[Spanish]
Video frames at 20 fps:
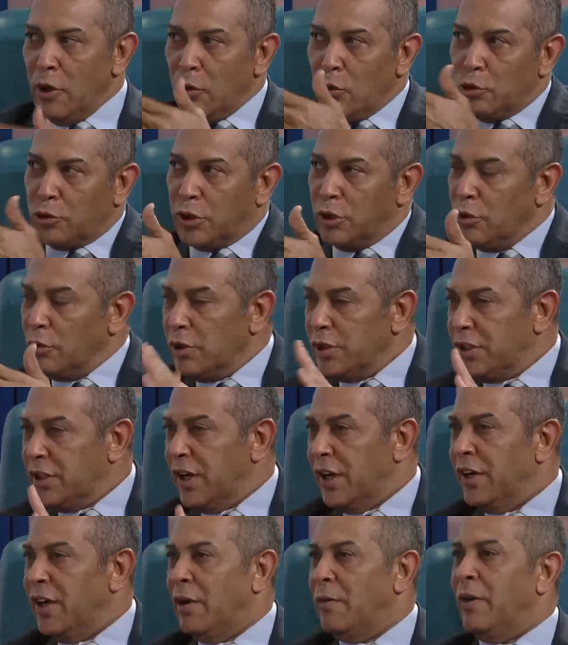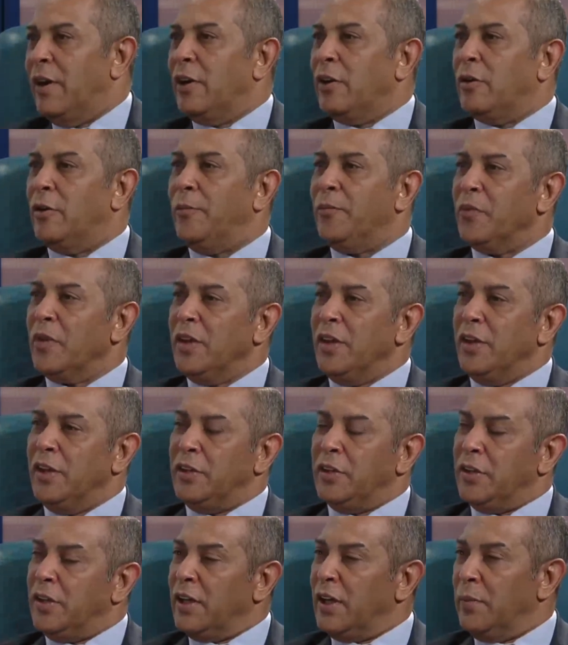Usted no quisiera ir al banco y
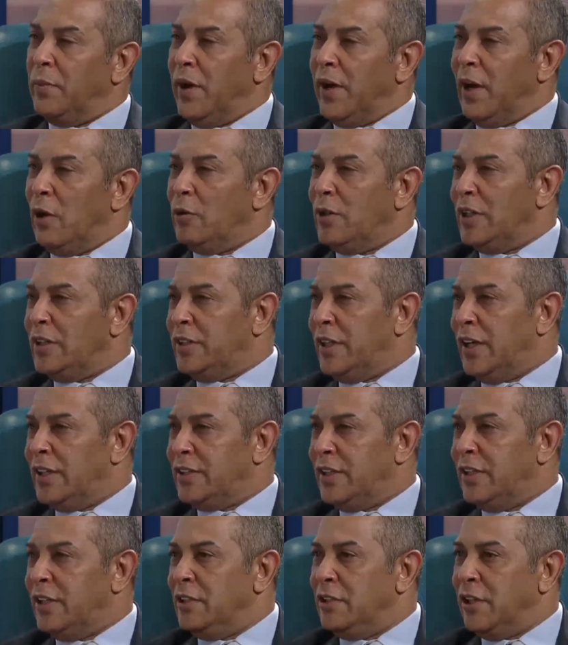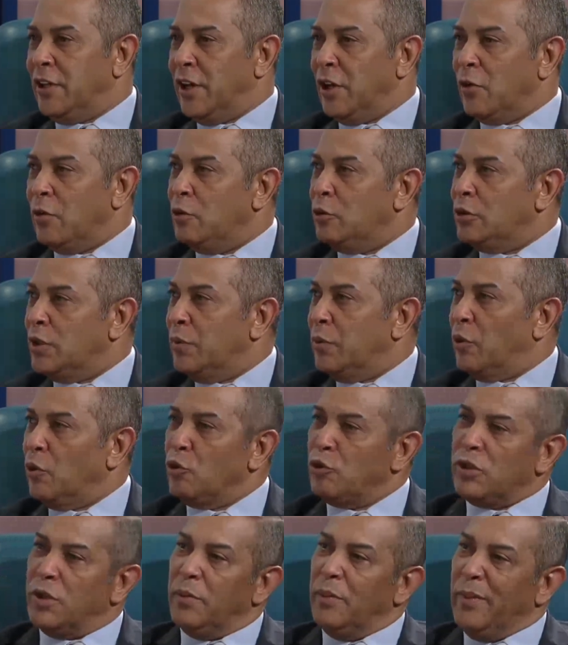tener que pagar una tasa de interés cuando usted
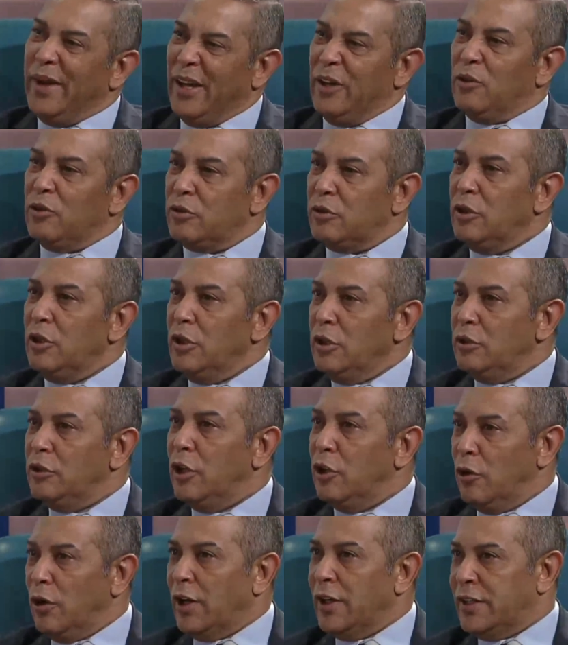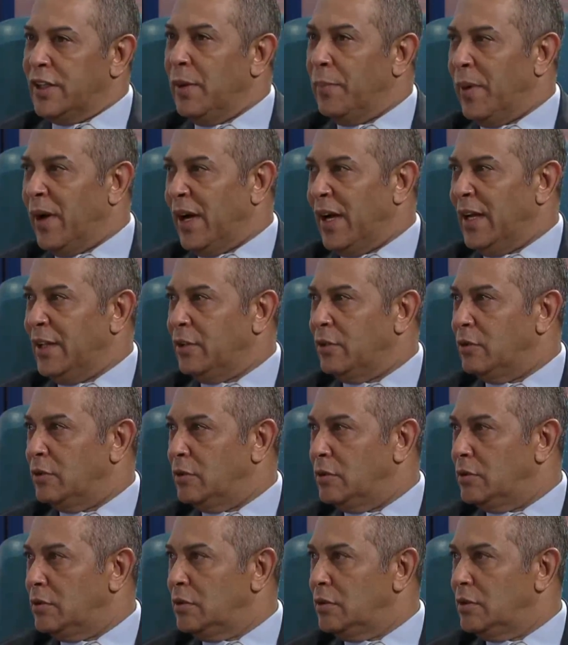produce menos de lo que está pagando.
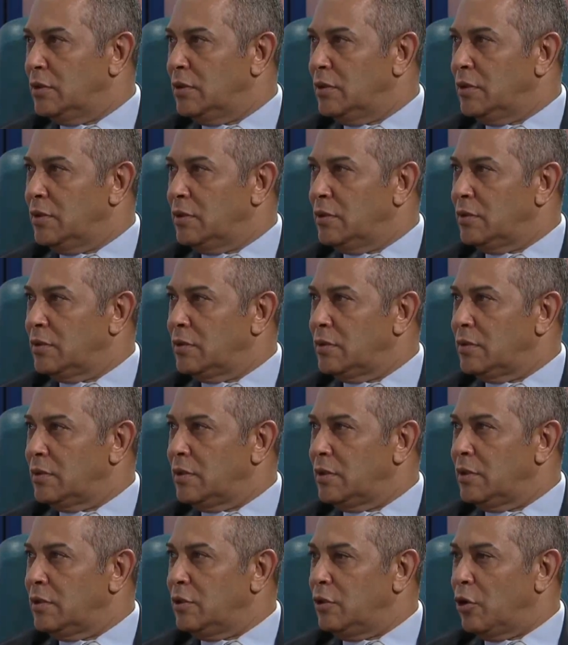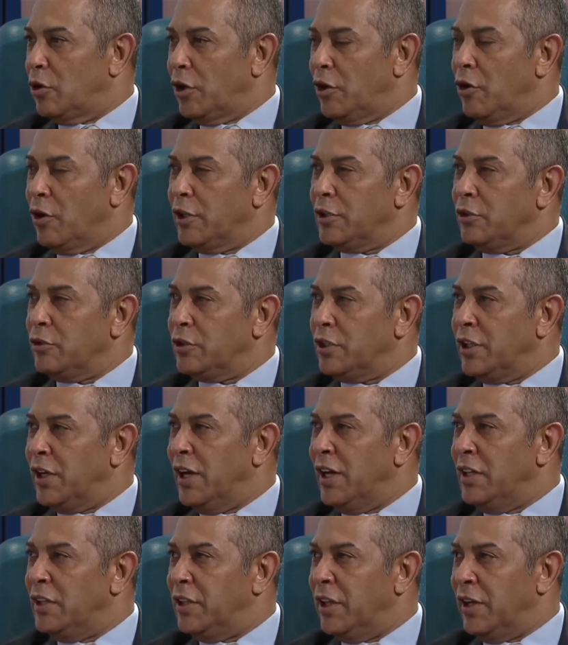Yo creo que eso no sería el
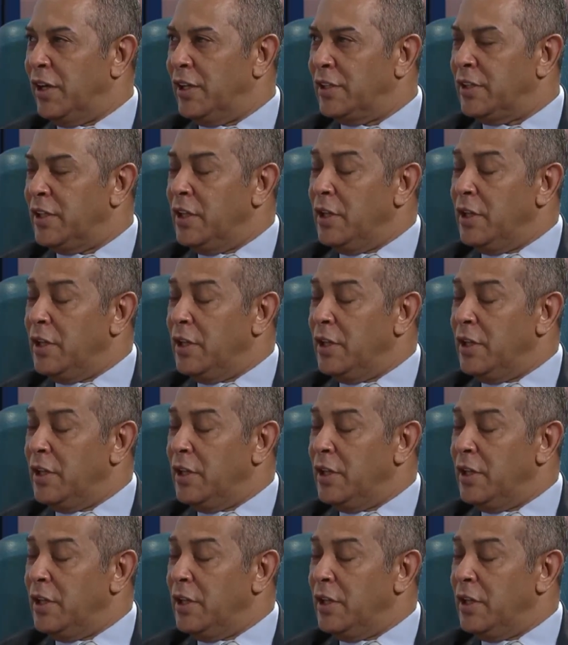interés.